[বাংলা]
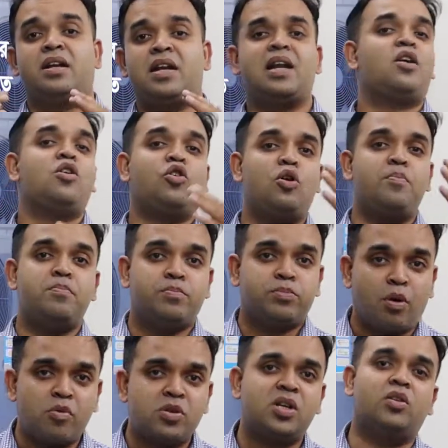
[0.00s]
নানা রকম
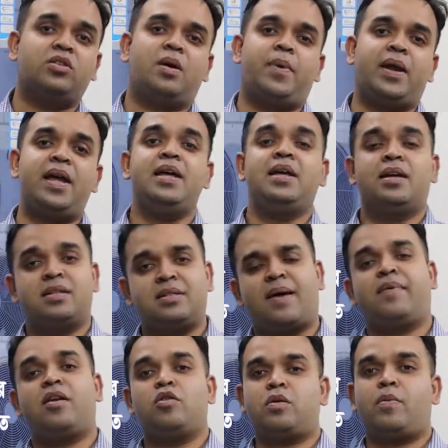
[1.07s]
সমস্যা হতে পারে
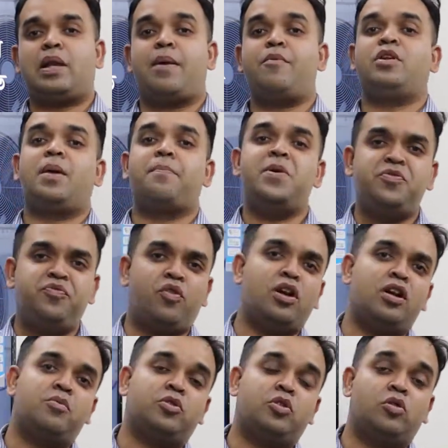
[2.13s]
ঝামেলা হতে পারে এমনকি
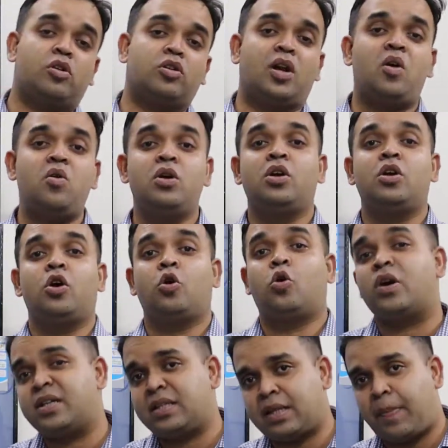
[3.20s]
বিস্ফোরণের মতো ঘটনাও
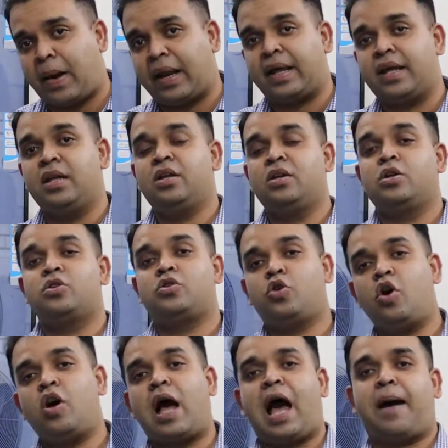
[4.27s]
ঘটে যেতে পারে
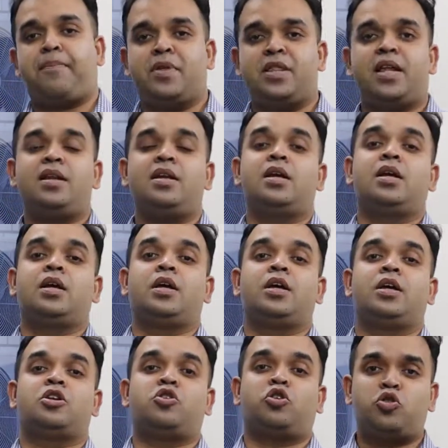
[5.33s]
সো আপনাদের
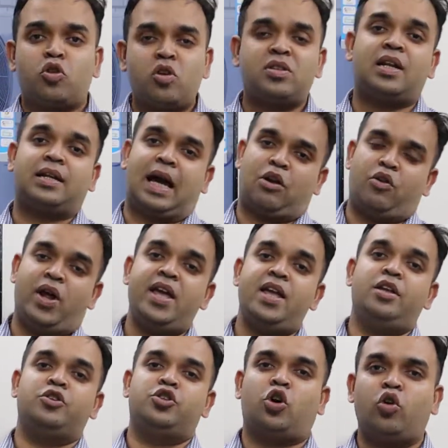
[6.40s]
সতর্কতার কারণেই
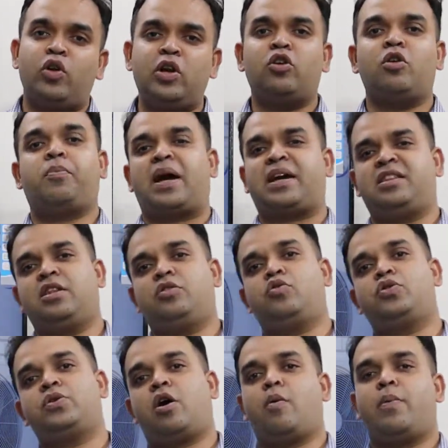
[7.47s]
যখনই কোনো প্রাকৃতিক
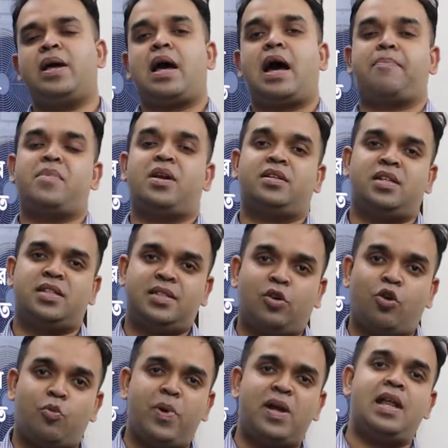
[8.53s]
দুর্যোগ হবে আপনারা চেষ্টা
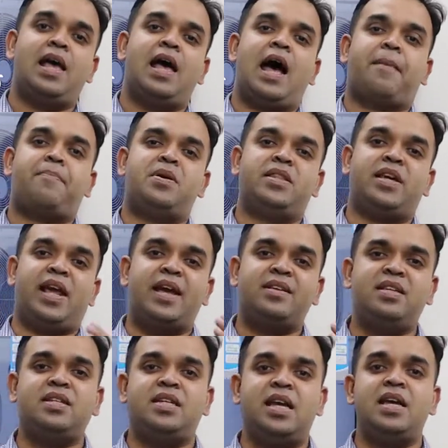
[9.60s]
করবেন আপনাদের
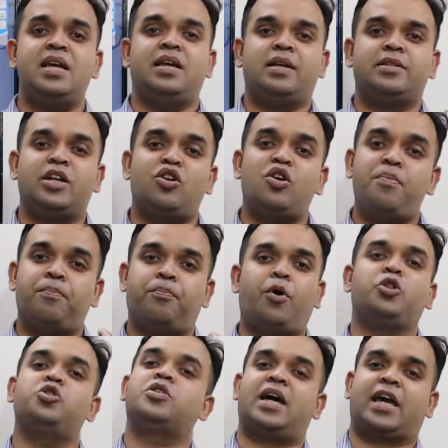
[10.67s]
এসিটি যেন
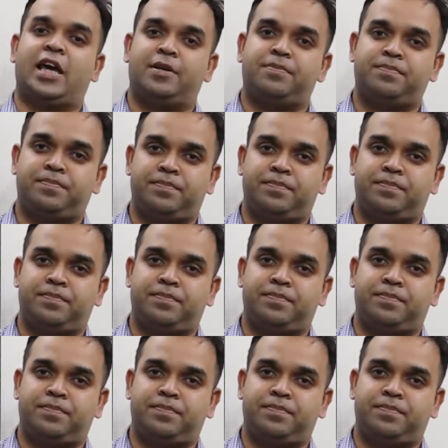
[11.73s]
বন্ধ থাকে